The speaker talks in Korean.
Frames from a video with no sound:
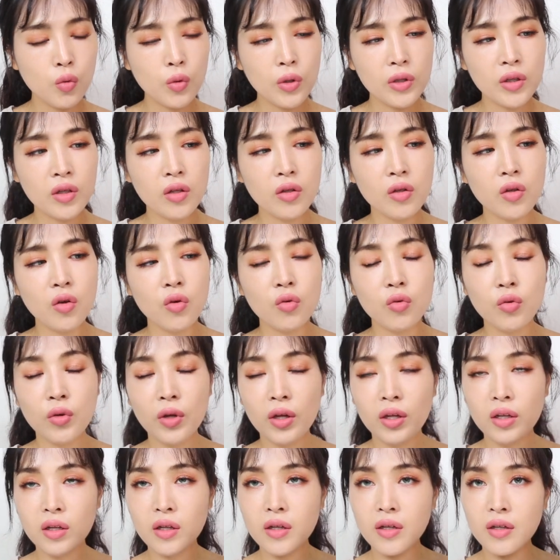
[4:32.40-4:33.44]
이거 같은
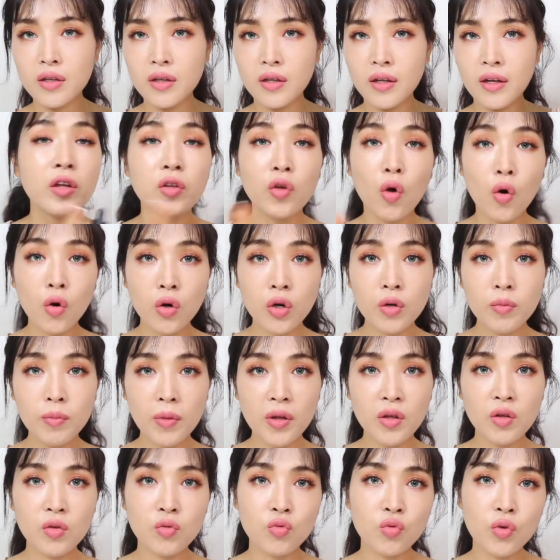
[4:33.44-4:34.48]
경우에는
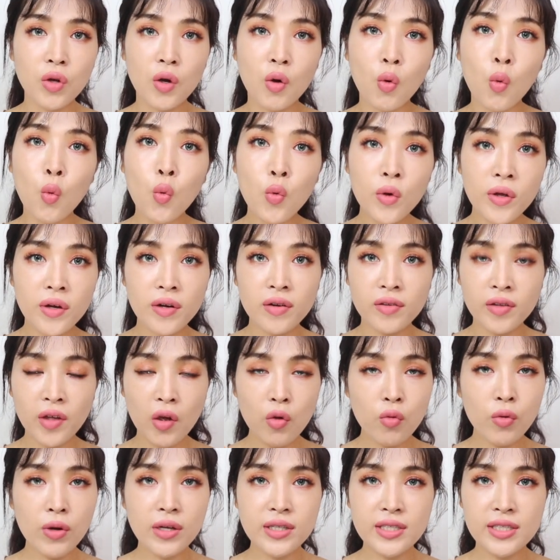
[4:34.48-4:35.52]
여름에는 우리가 오일을
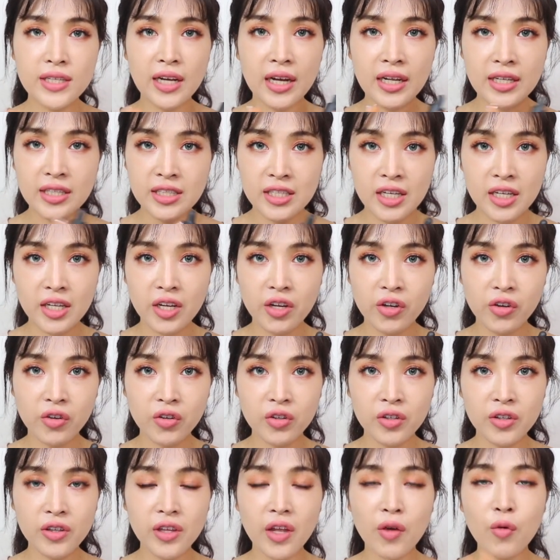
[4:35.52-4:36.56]
사용하지가 않잖아요.
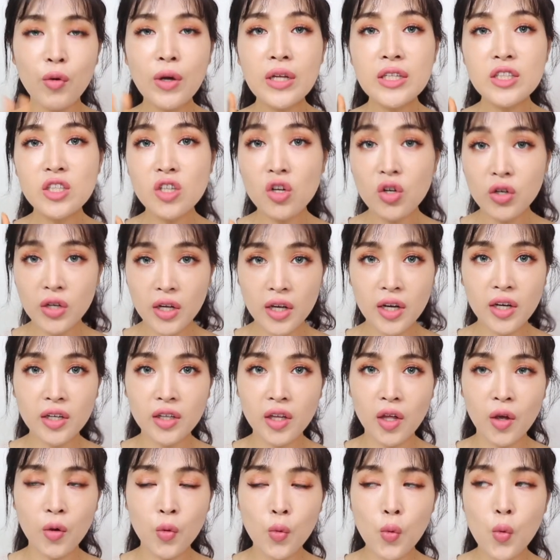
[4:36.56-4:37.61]
근데 환절기가
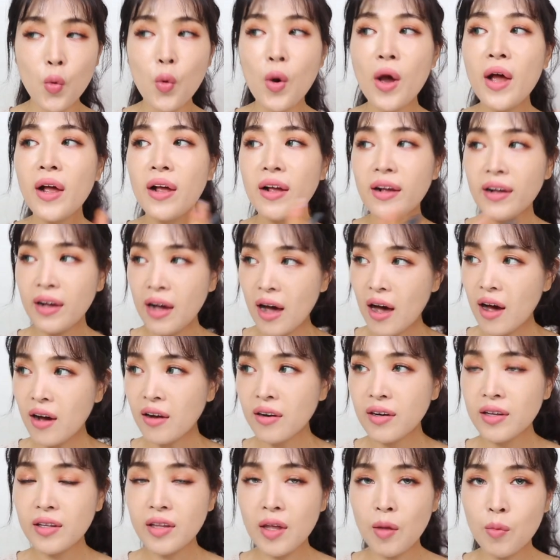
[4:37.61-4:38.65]
되고
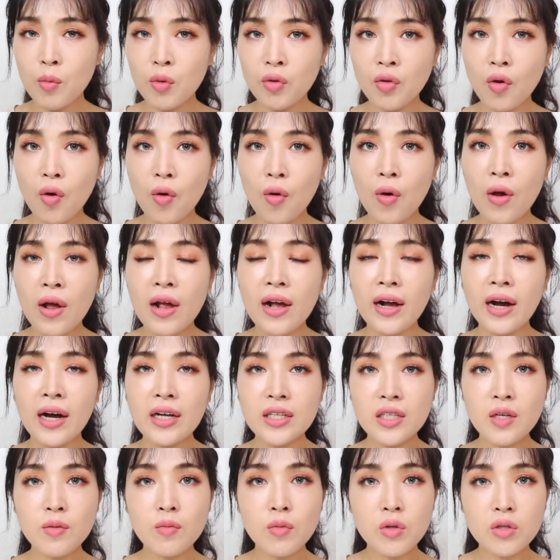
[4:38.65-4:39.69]
가을이 되면서
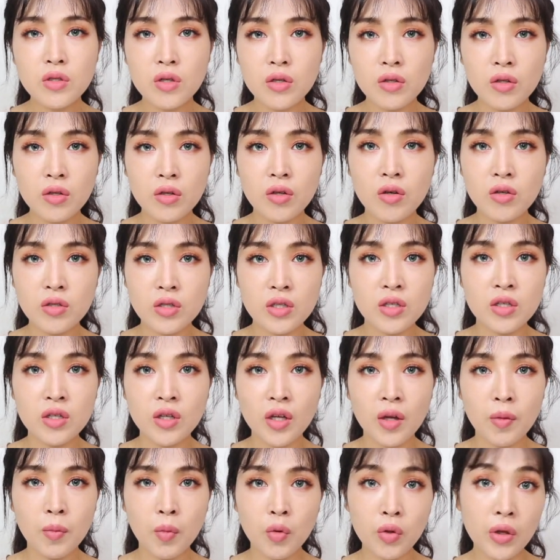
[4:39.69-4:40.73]
가장 먼저 느껴지는
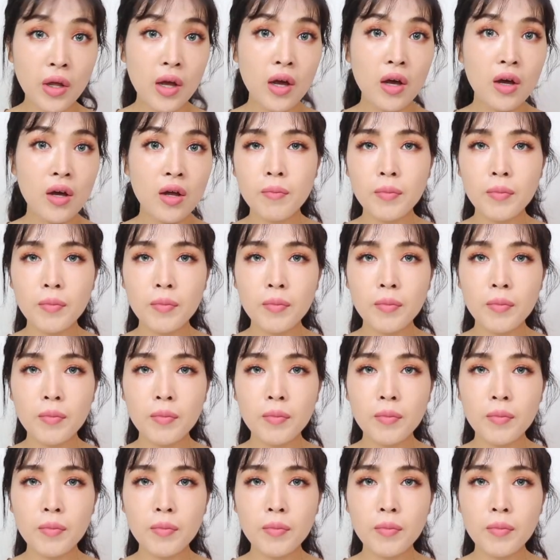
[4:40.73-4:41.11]
게 뭐다?